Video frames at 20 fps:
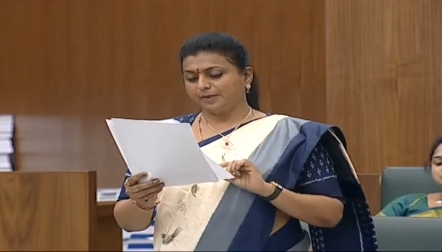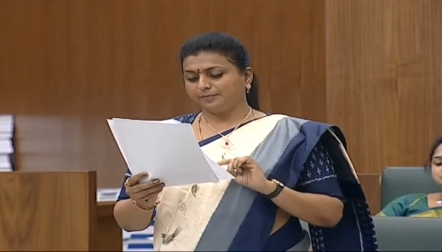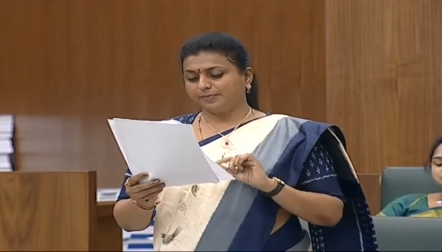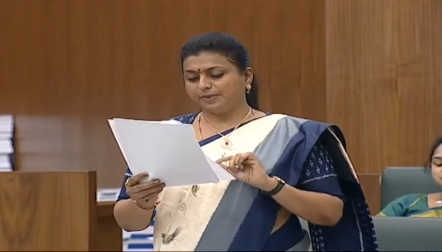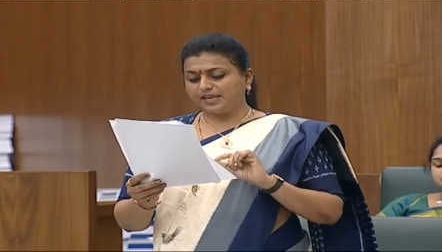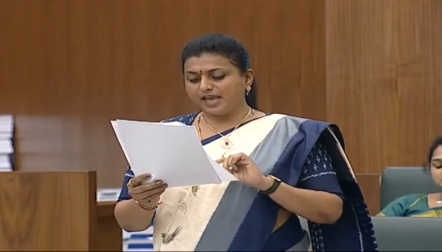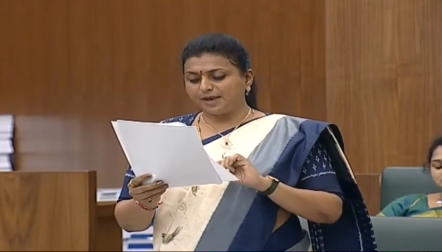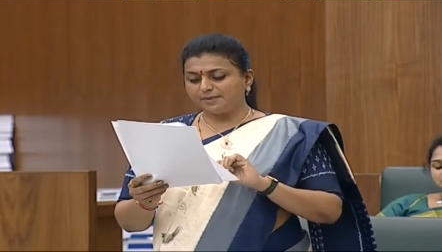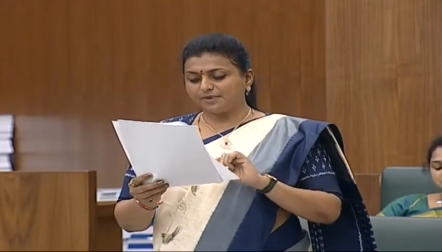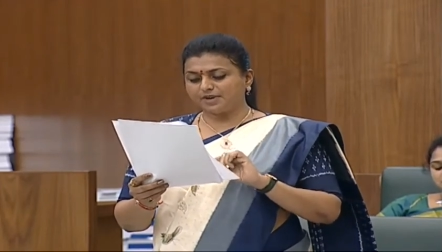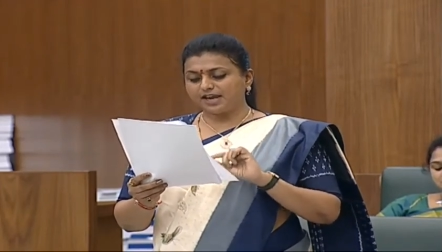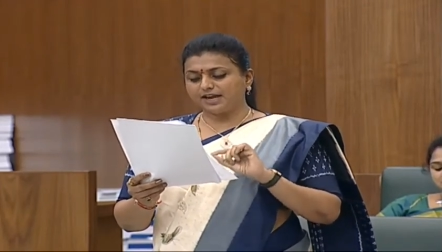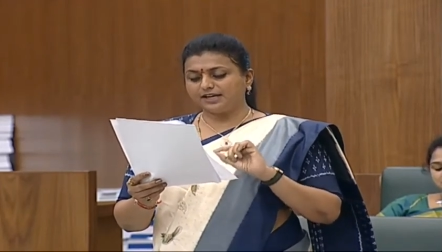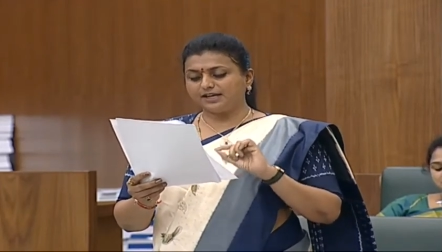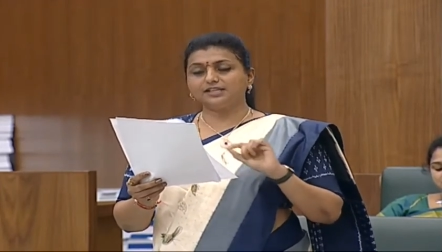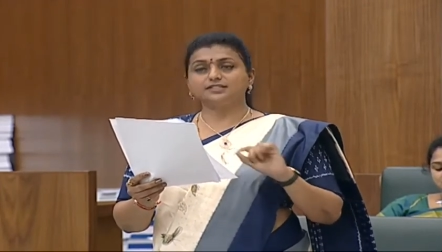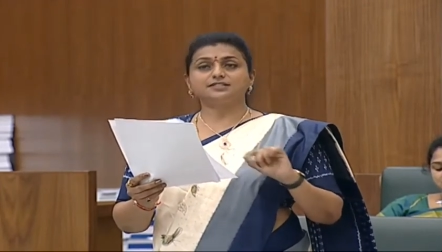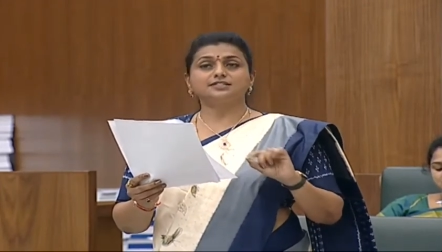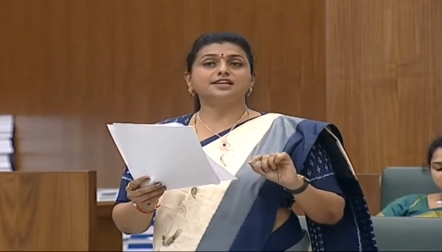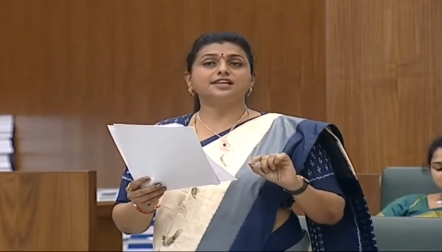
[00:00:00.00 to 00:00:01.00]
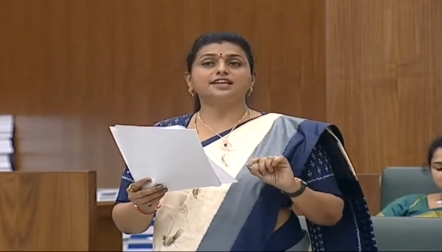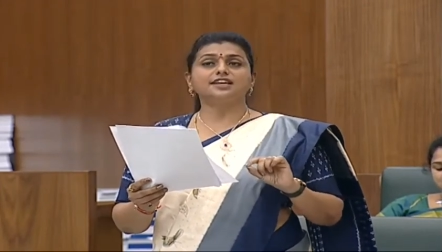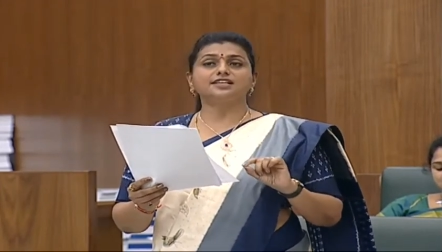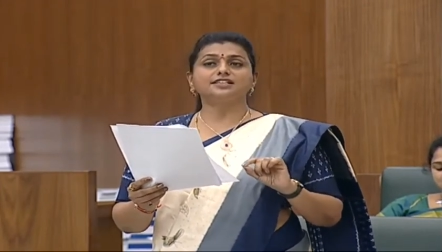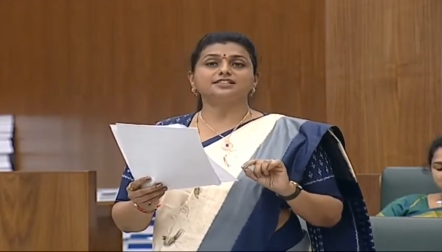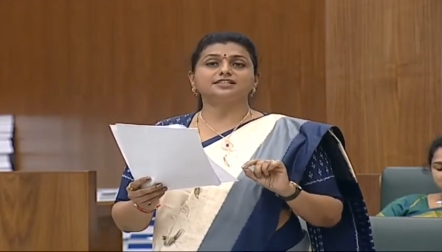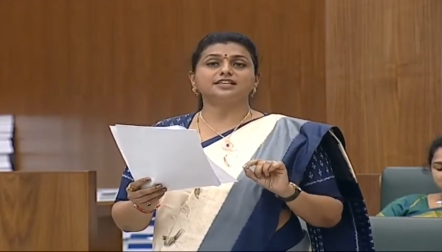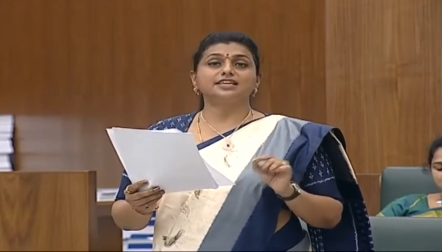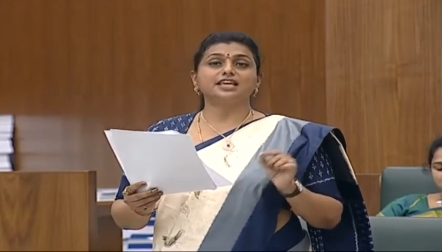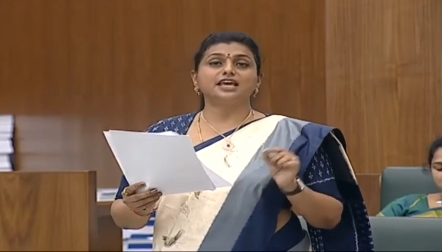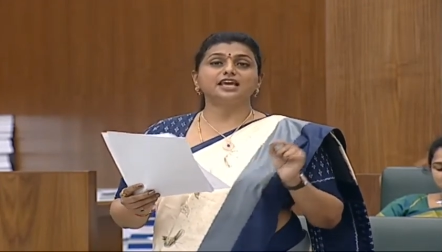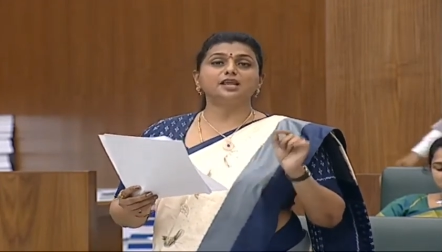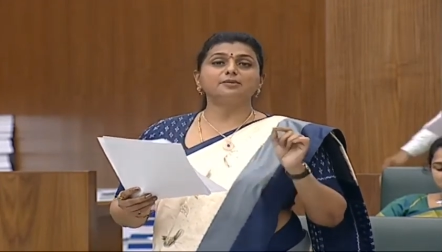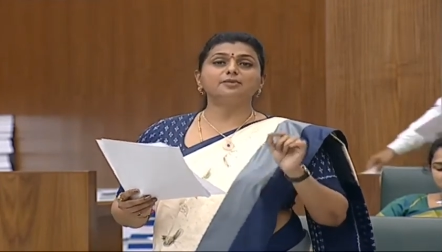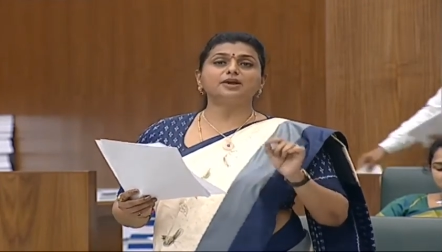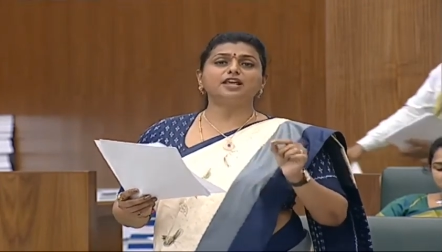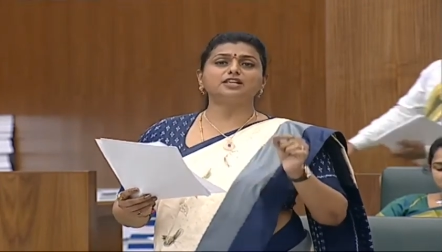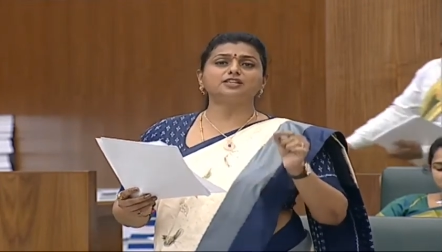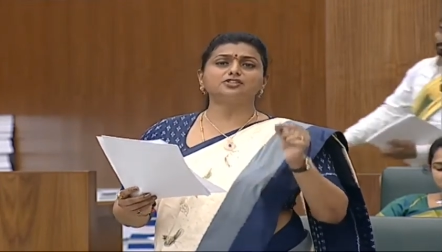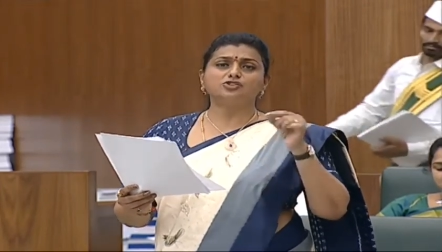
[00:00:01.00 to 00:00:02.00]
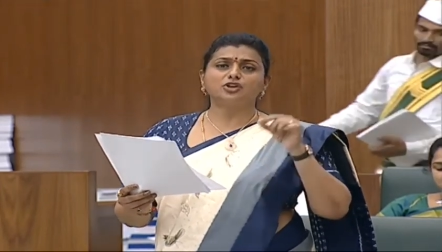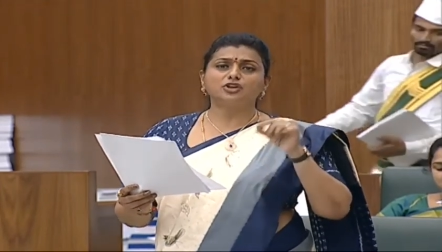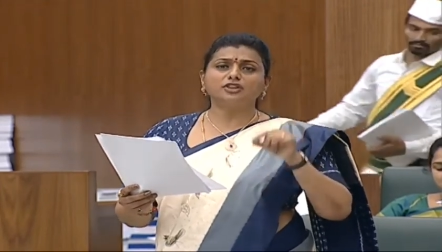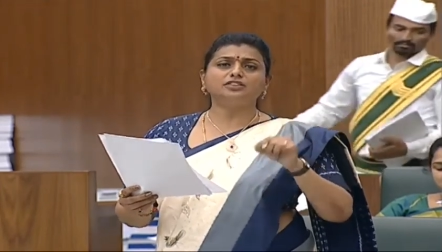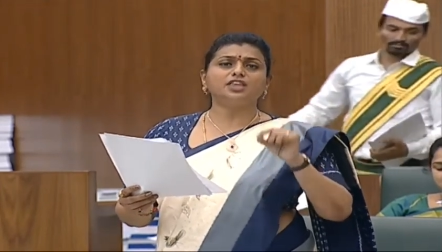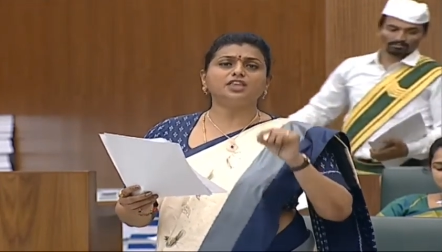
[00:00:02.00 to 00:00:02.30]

పిఎంకే డిస్టలరీస్ యనమల సొంత